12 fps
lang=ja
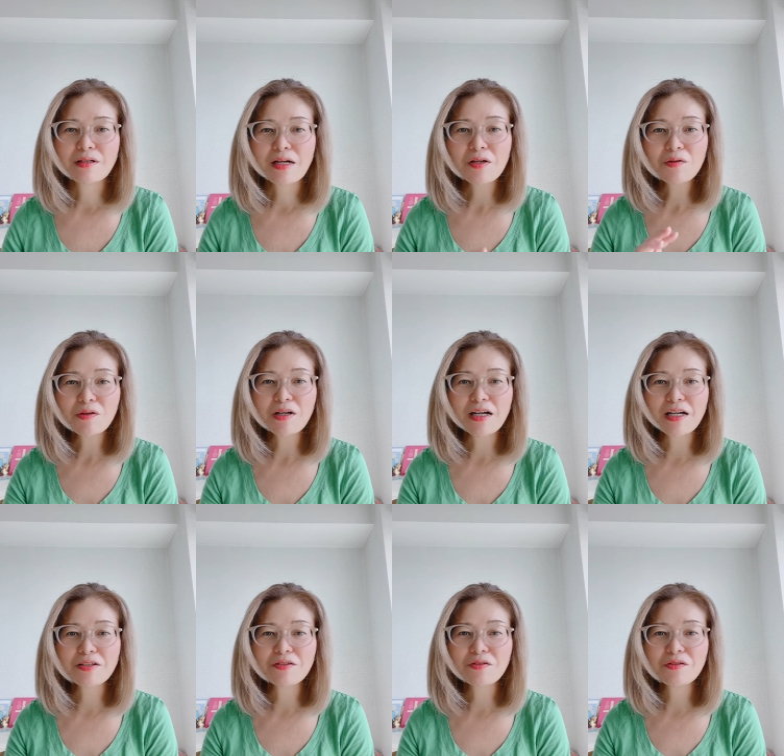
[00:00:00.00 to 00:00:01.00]
アロハが
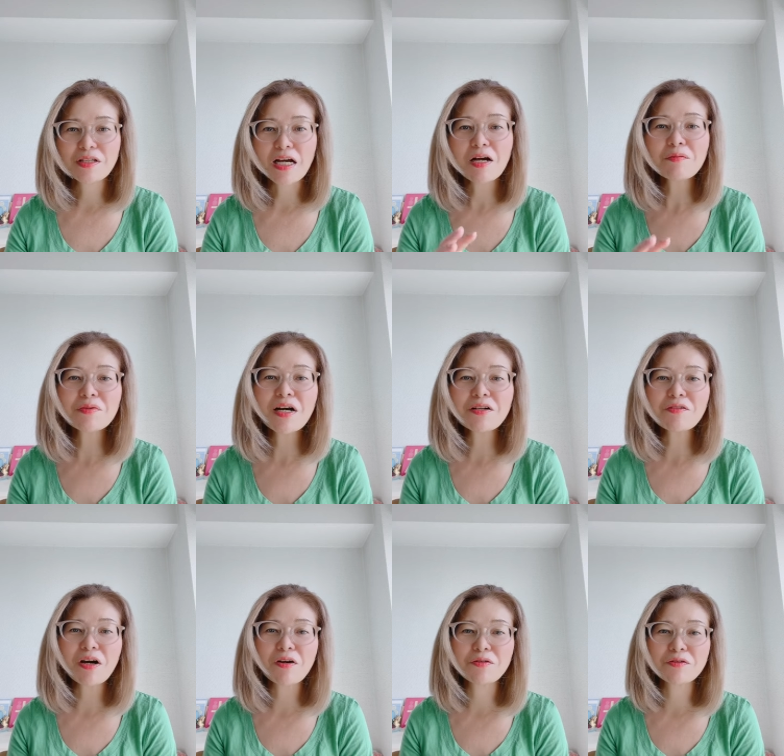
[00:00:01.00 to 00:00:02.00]
いるのに半分
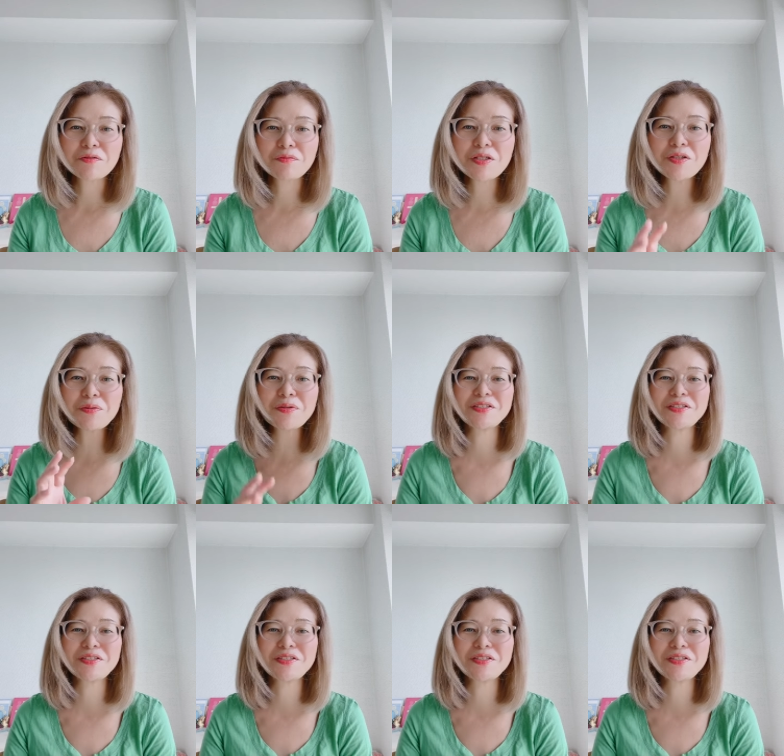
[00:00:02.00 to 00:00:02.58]
アロハを踏み潰